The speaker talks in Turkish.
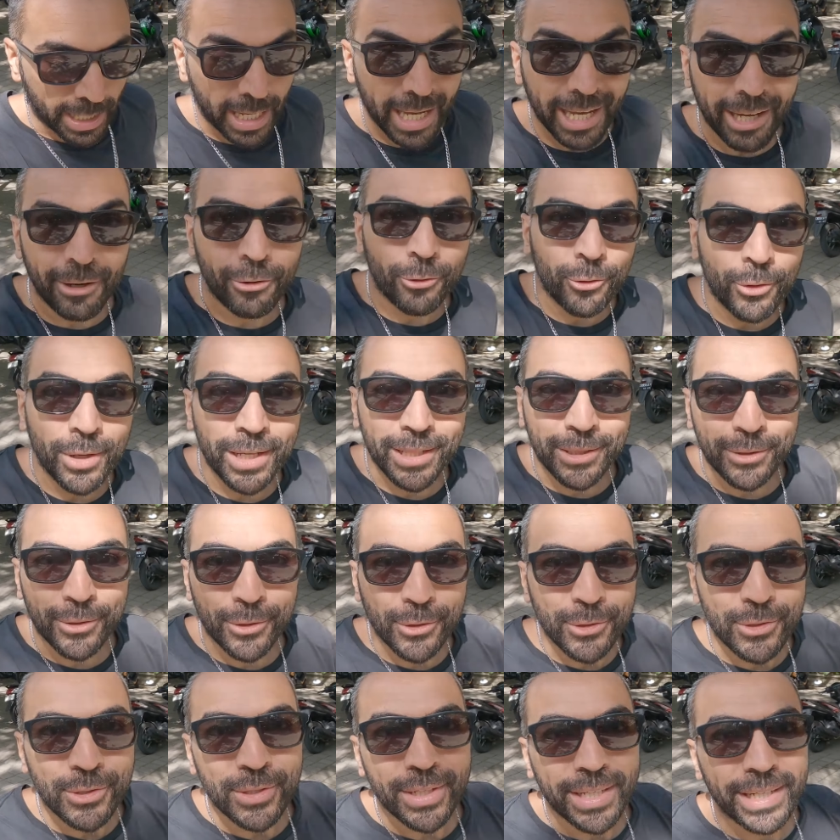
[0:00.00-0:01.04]
Evet
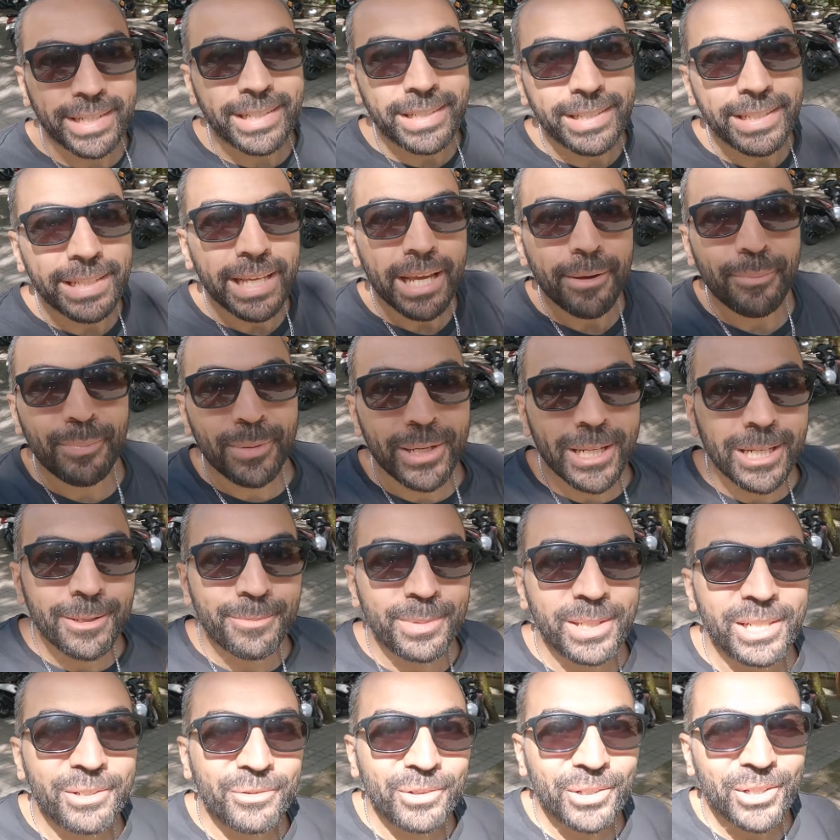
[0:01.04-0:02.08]
dostlar, yepyeni
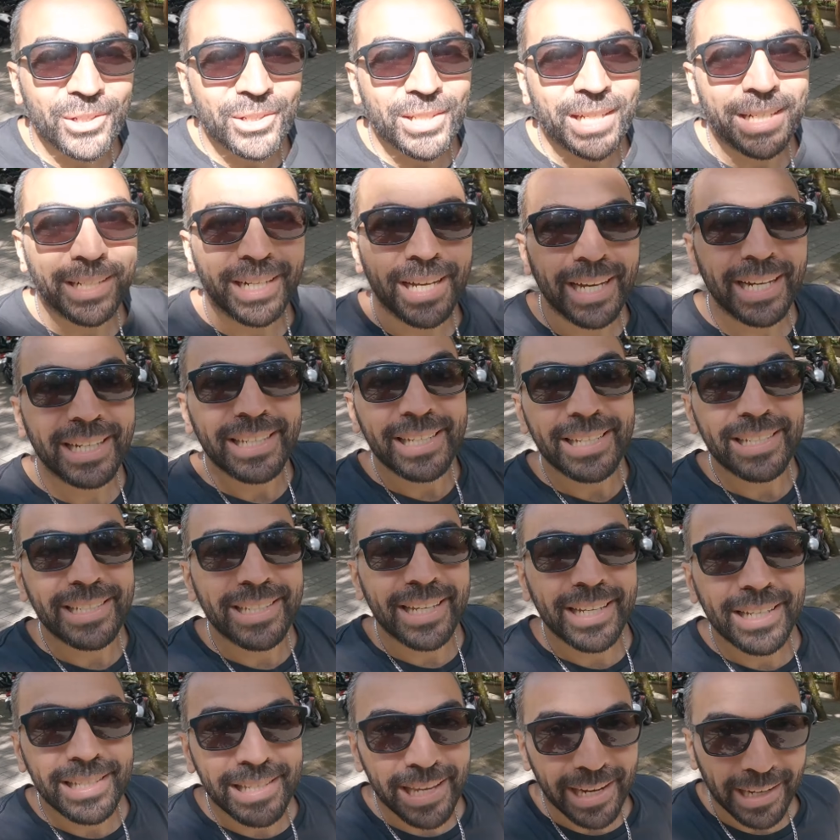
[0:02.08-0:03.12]
bir videodan
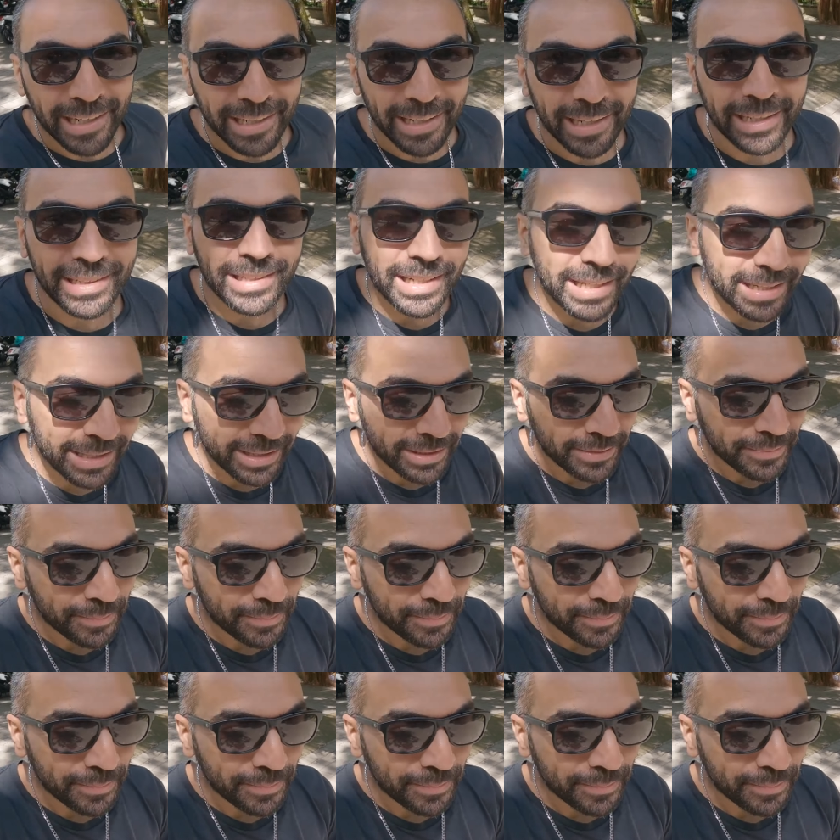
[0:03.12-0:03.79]
herkese tekrardan